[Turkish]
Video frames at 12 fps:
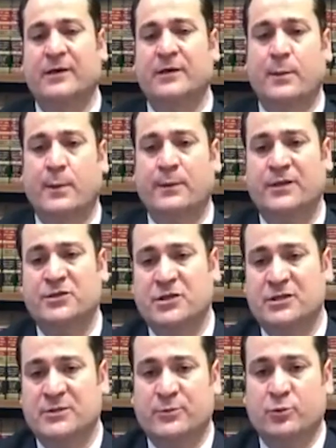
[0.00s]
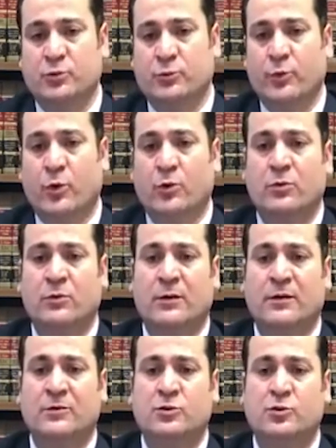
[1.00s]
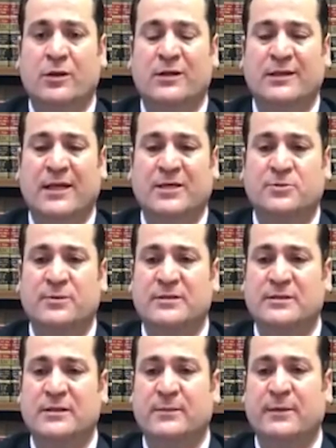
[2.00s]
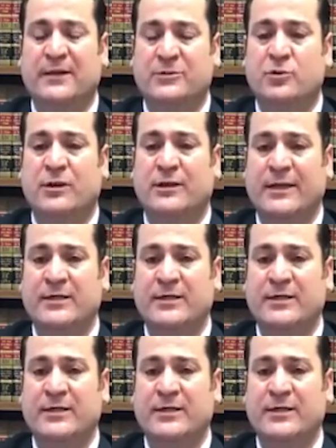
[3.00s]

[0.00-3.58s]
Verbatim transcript: yapabileceğiniz bir durum yok. E, sürenin geçmesini, belli sürenin